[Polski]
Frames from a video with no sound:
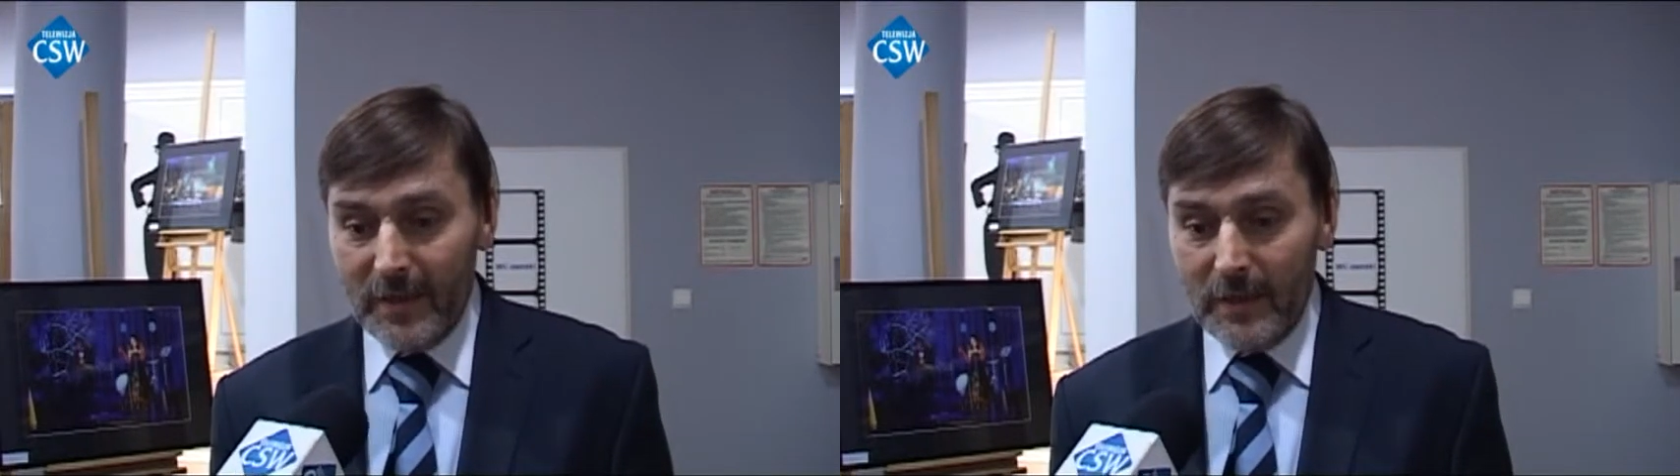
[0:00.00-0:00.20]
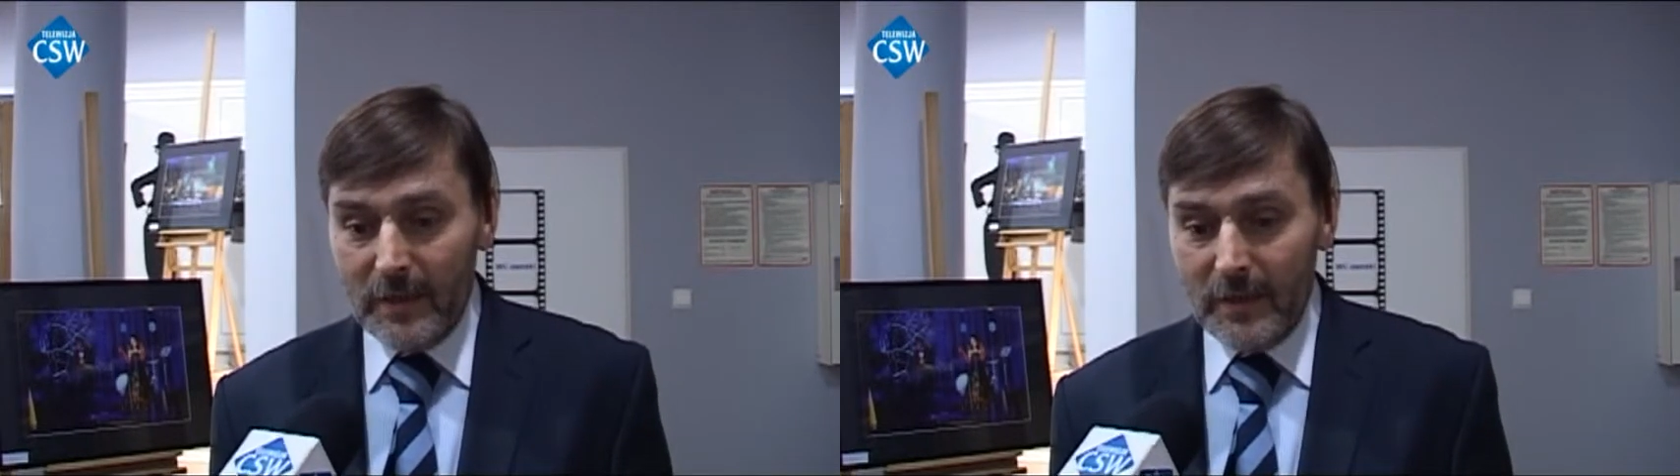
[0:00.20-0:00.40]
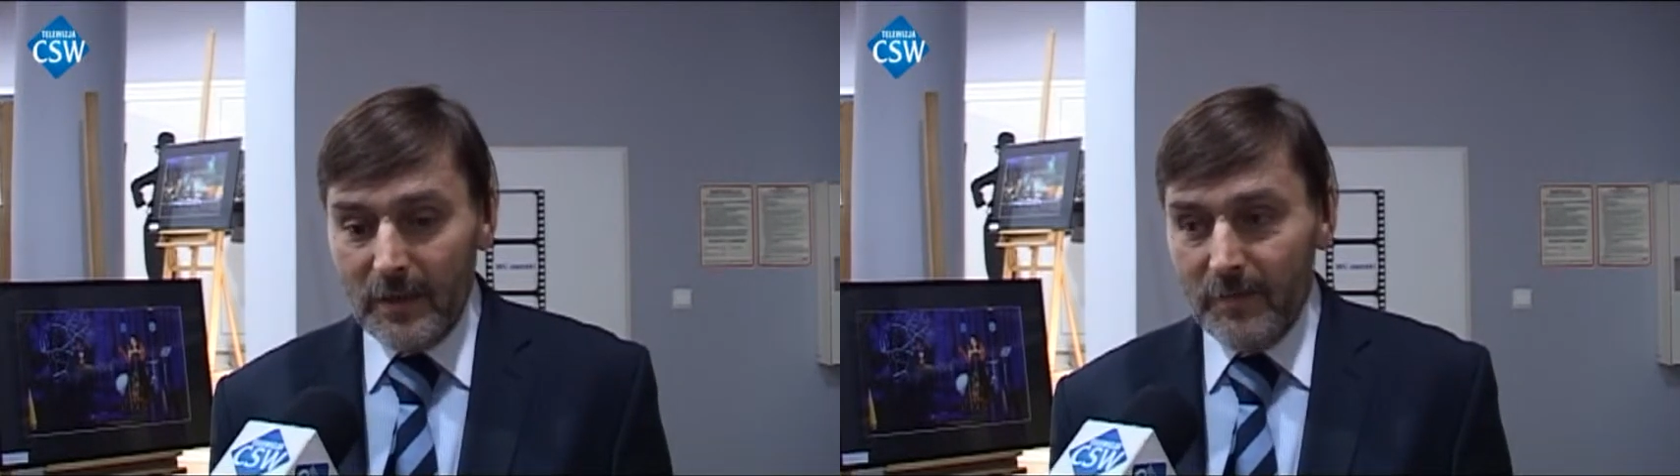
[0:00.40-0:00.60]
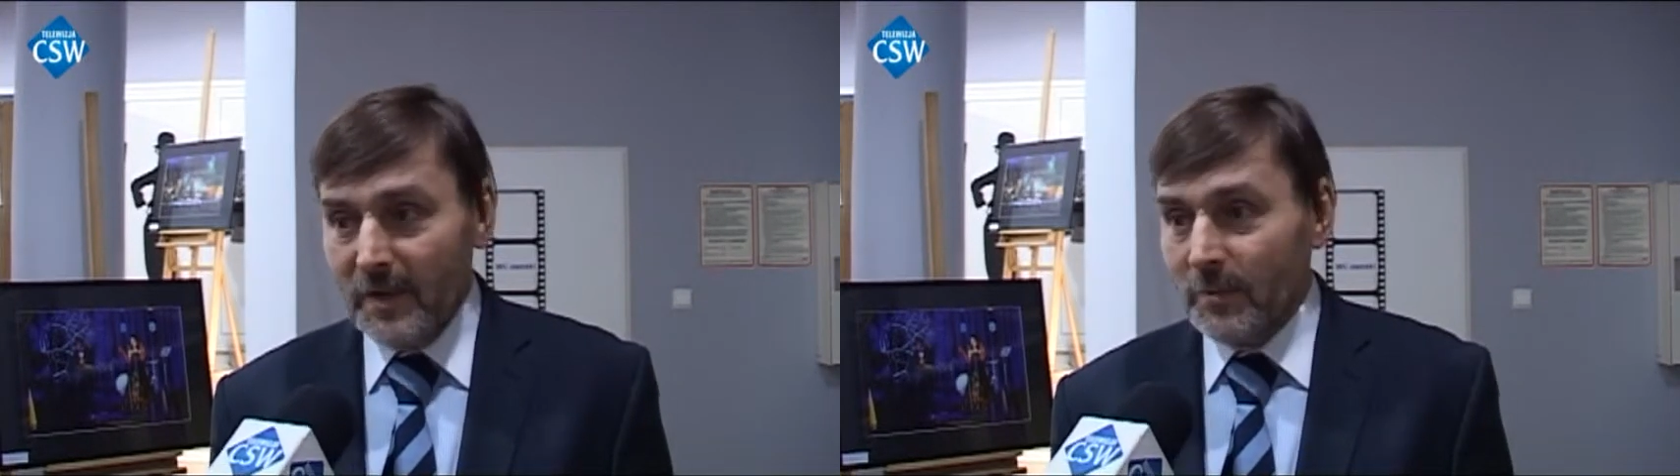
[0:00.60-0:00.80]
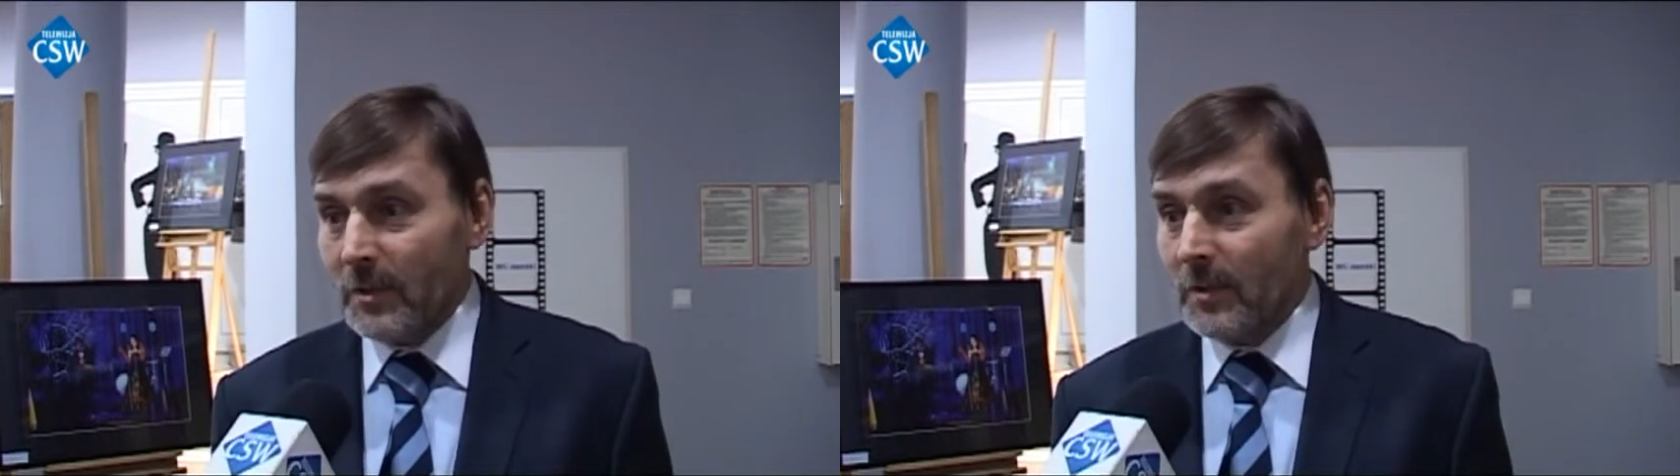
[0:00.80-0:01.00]
e, e, e jak
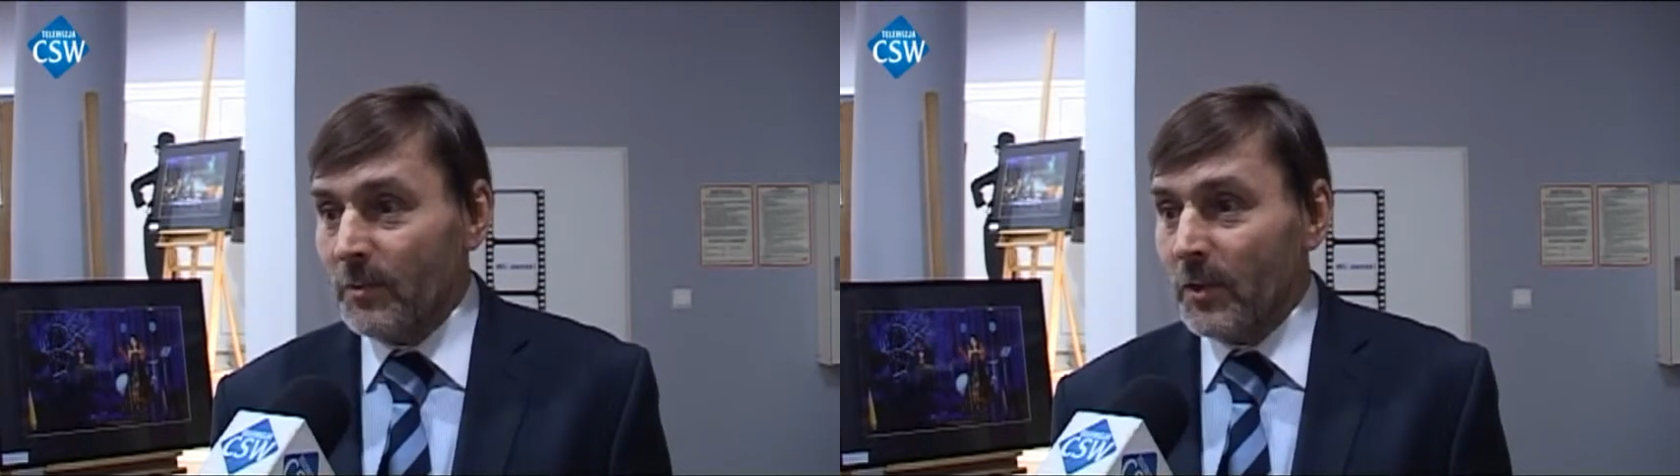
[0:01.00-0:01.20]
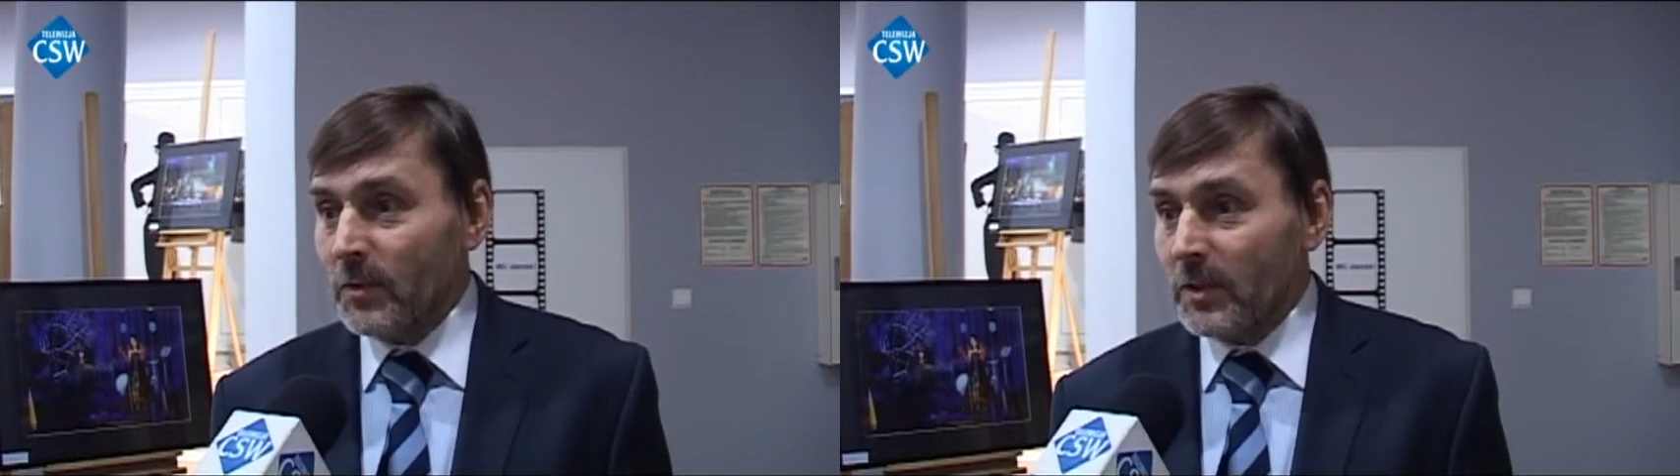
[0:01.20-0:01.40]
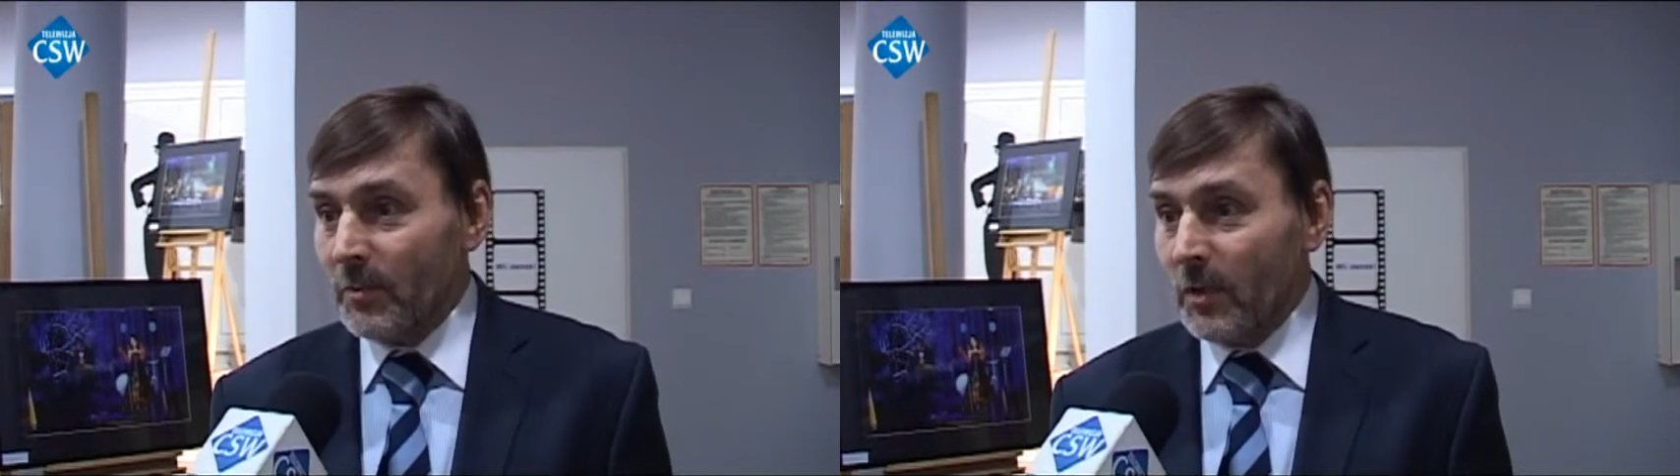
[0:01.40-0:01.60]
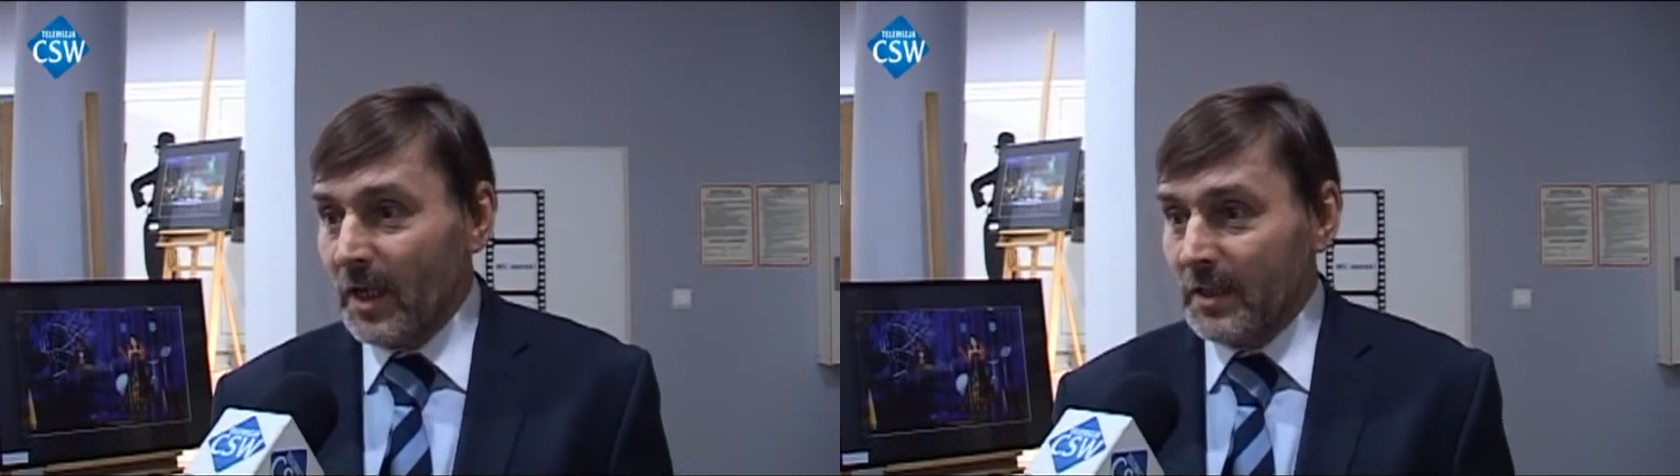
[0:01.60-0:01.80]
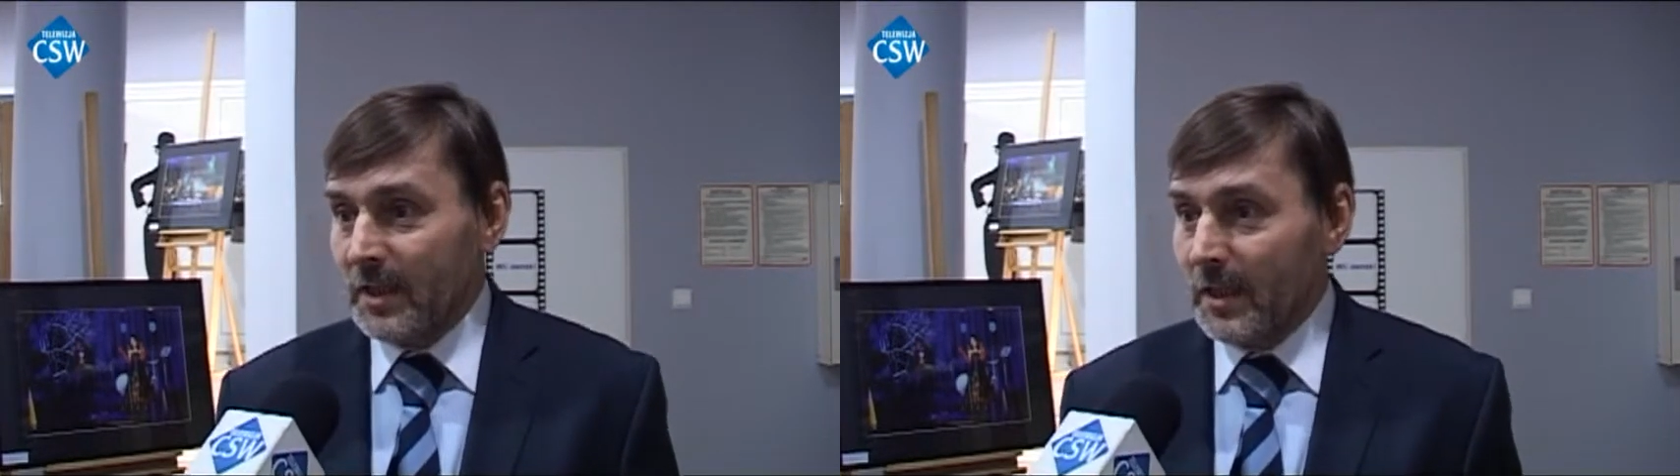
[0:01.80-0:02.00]
wiemy, no była ku temu okazja,